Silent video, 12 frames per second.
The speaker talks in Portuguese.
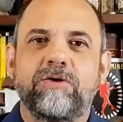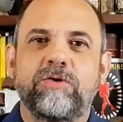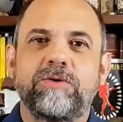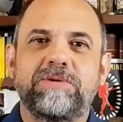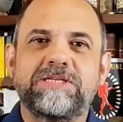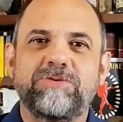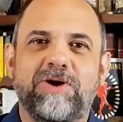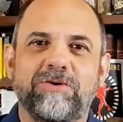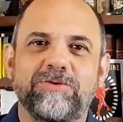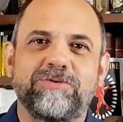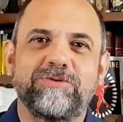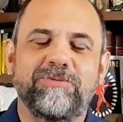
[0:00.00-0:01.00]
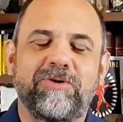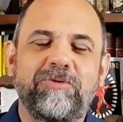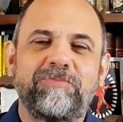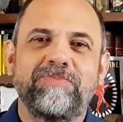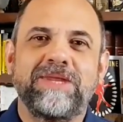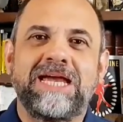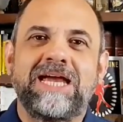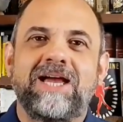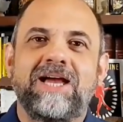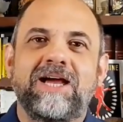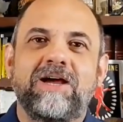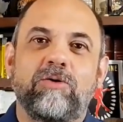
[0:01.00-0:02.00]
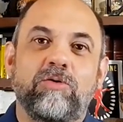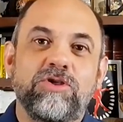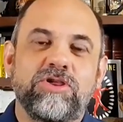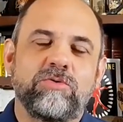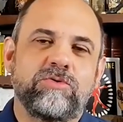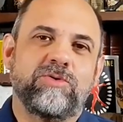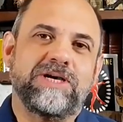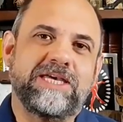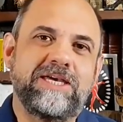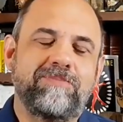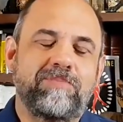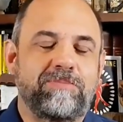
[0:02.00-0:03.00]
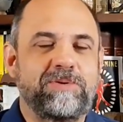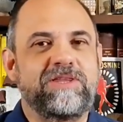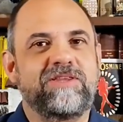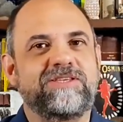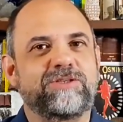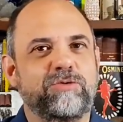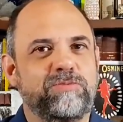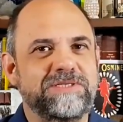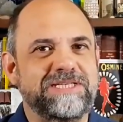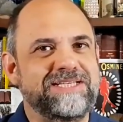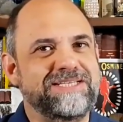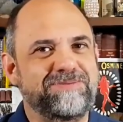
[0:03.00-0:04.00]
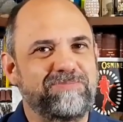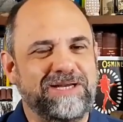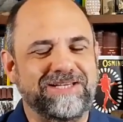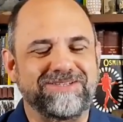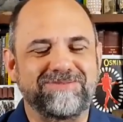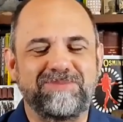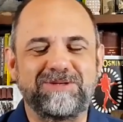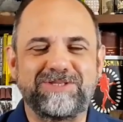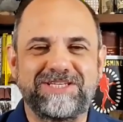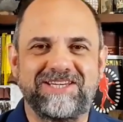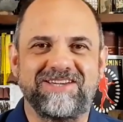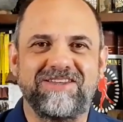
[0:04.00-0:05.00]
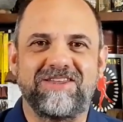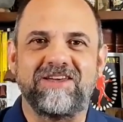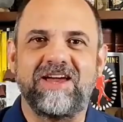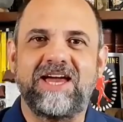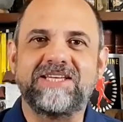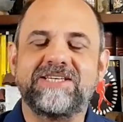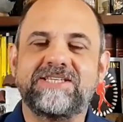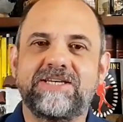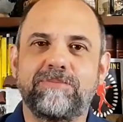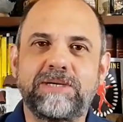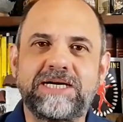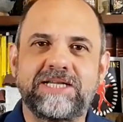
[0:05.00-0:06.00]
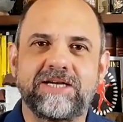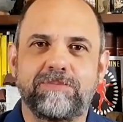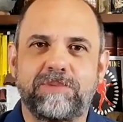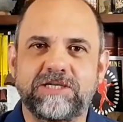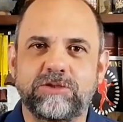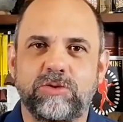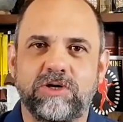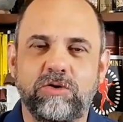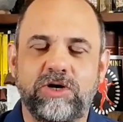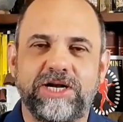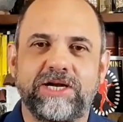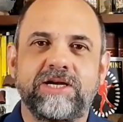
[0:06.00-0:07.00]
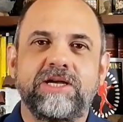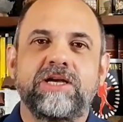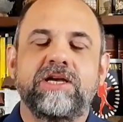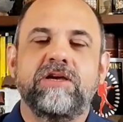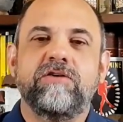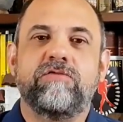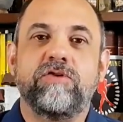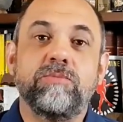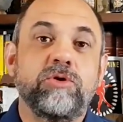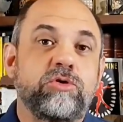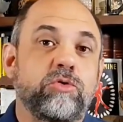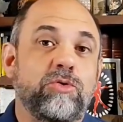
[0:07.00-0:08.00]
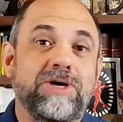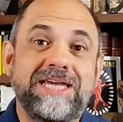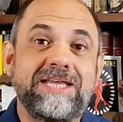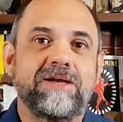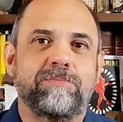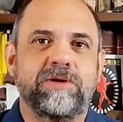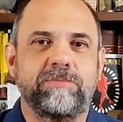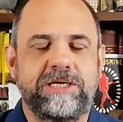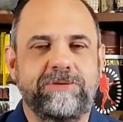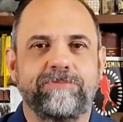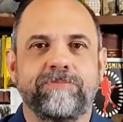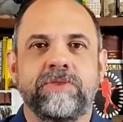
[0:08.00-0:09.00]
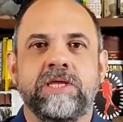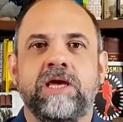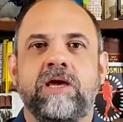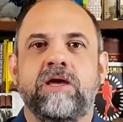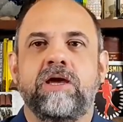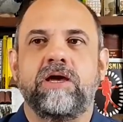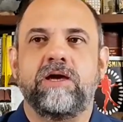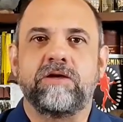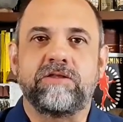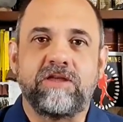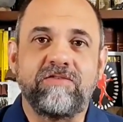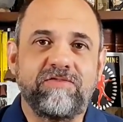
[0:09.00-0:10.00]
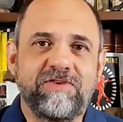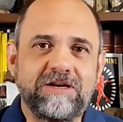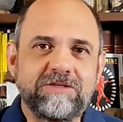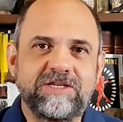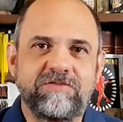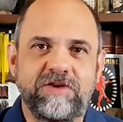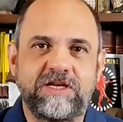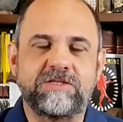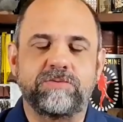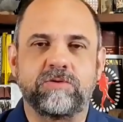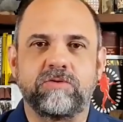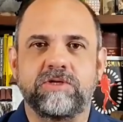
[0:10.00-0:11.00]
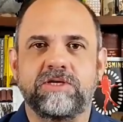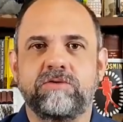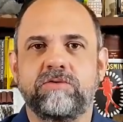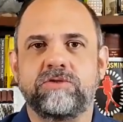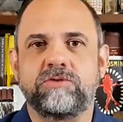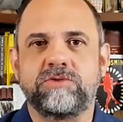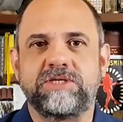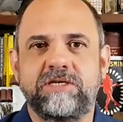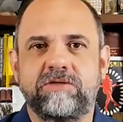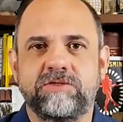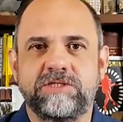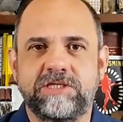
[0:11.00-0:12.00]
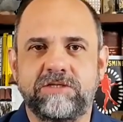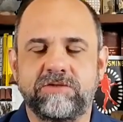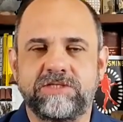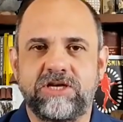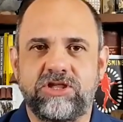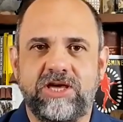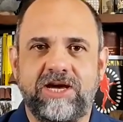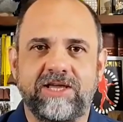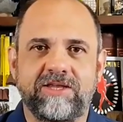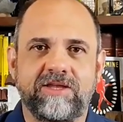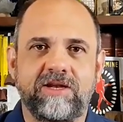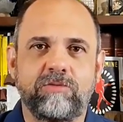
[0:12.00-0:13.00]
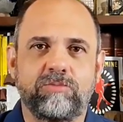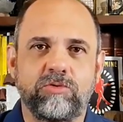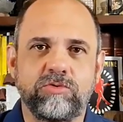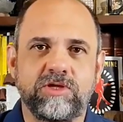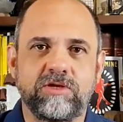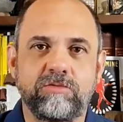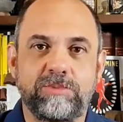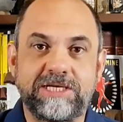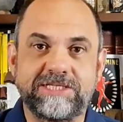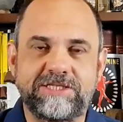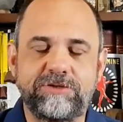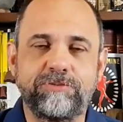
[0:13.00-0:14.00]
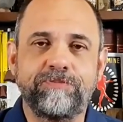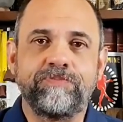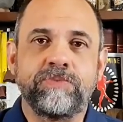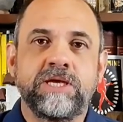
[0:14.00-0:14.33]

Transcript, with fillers: Oi pessoal, tudo bom? Hoje eu tô aqui para pedir desculpas antecipadas pelo seguinte: essa semana que passou agora foi muito corrida para mim. Uh, teve vários eventos por conta dos 200 anos da chegada da Leopoldina no Brasil